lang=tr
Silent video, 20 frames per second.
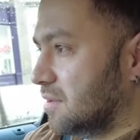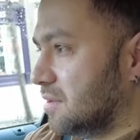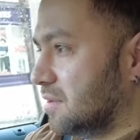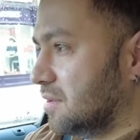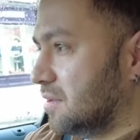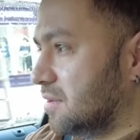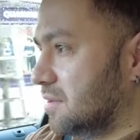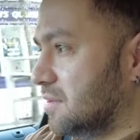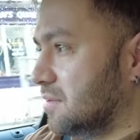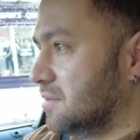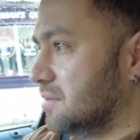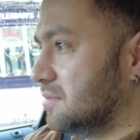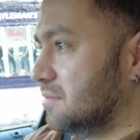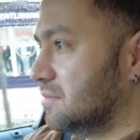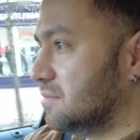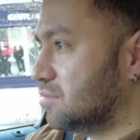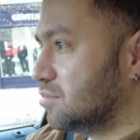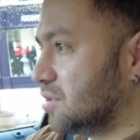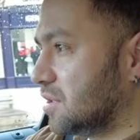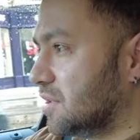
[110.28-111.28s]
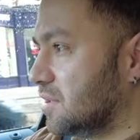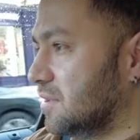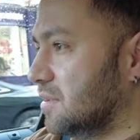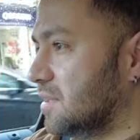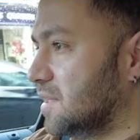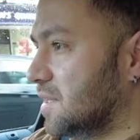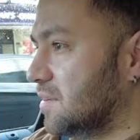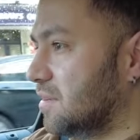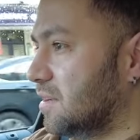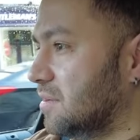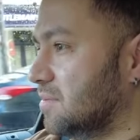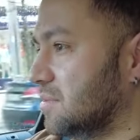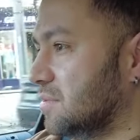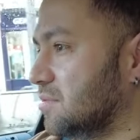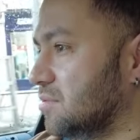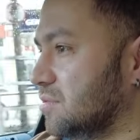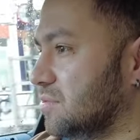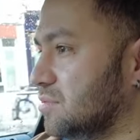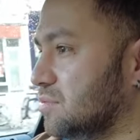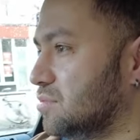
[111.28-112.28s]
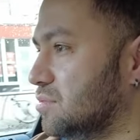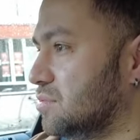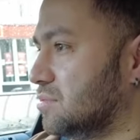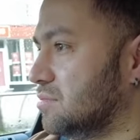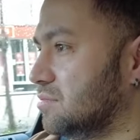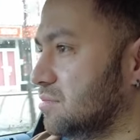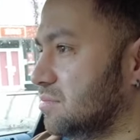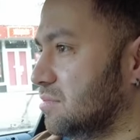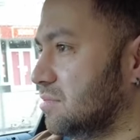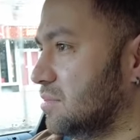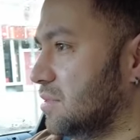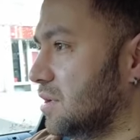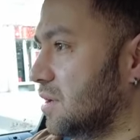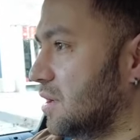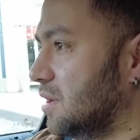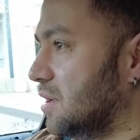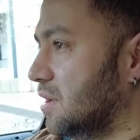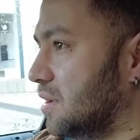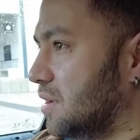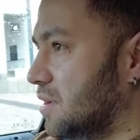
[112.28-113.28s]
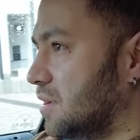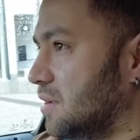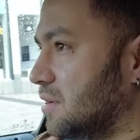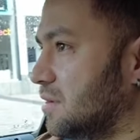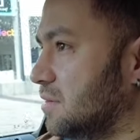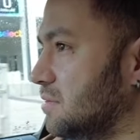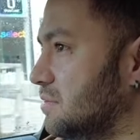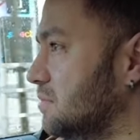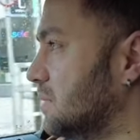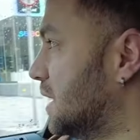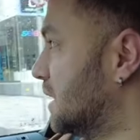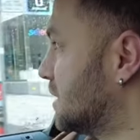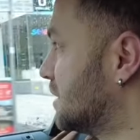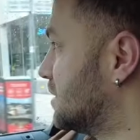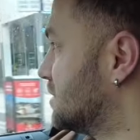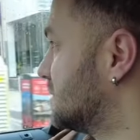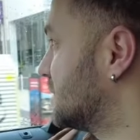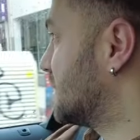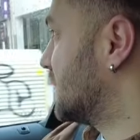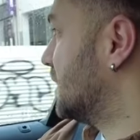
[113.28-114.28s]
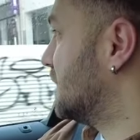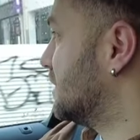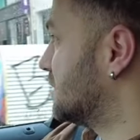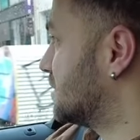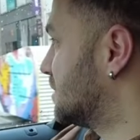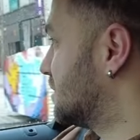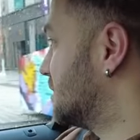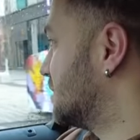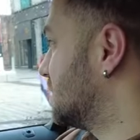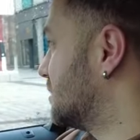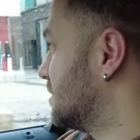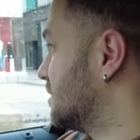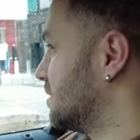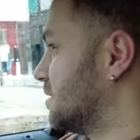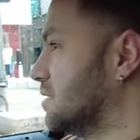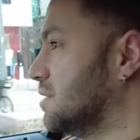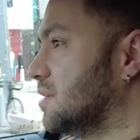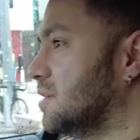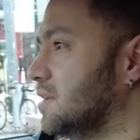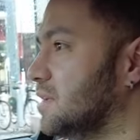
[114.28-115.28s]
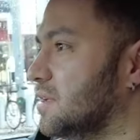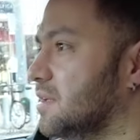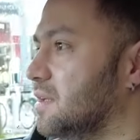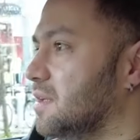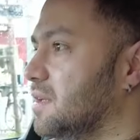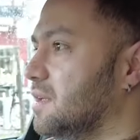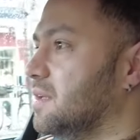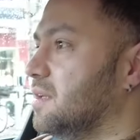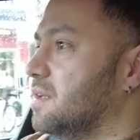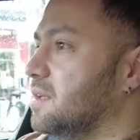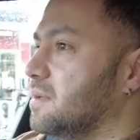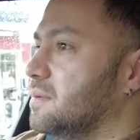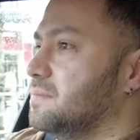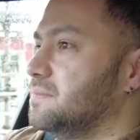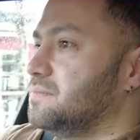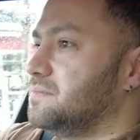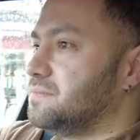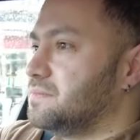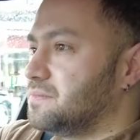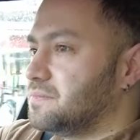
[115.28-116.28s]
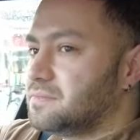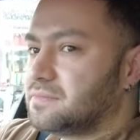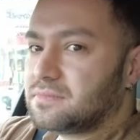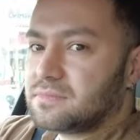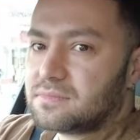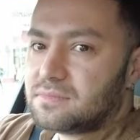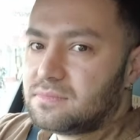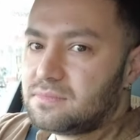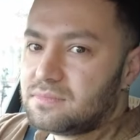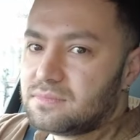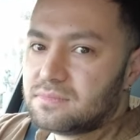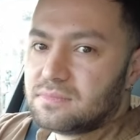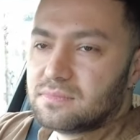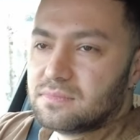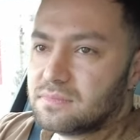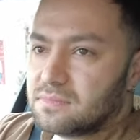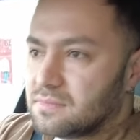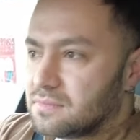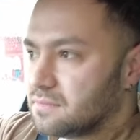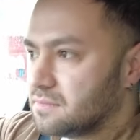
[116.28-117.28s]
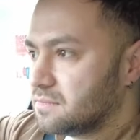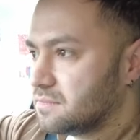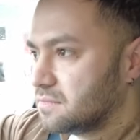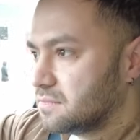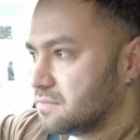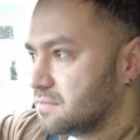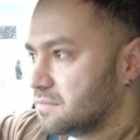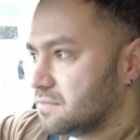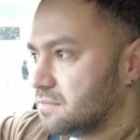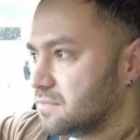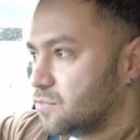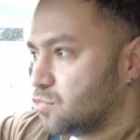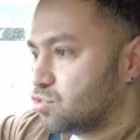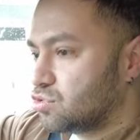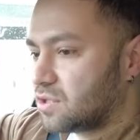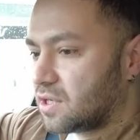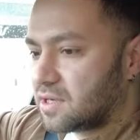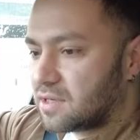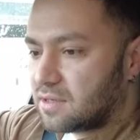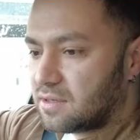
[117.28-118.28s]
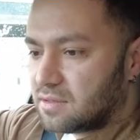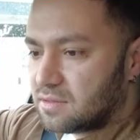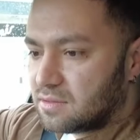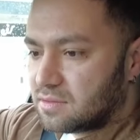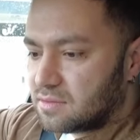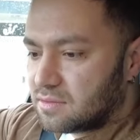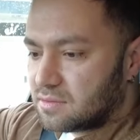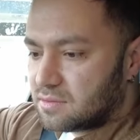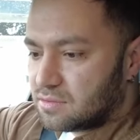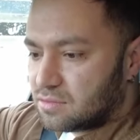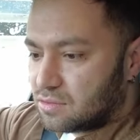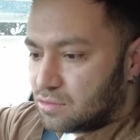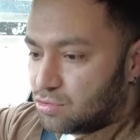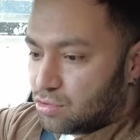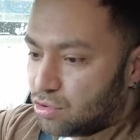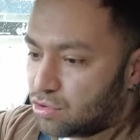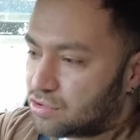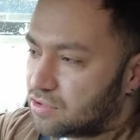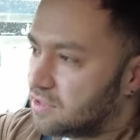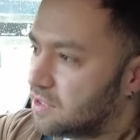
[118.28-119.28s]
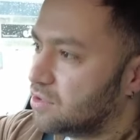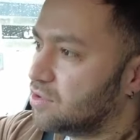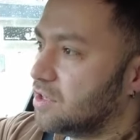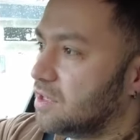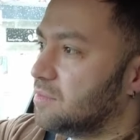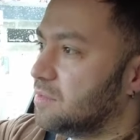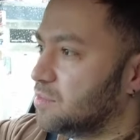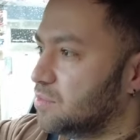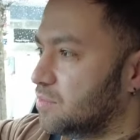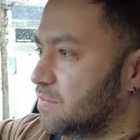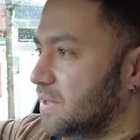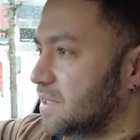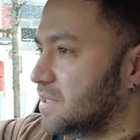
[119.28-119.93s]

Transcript: E, bu şekilde devam ediyoruz. Merkeze geldik. 3 dakika sonra varacağız. 3 dakika gösteriyor ama bu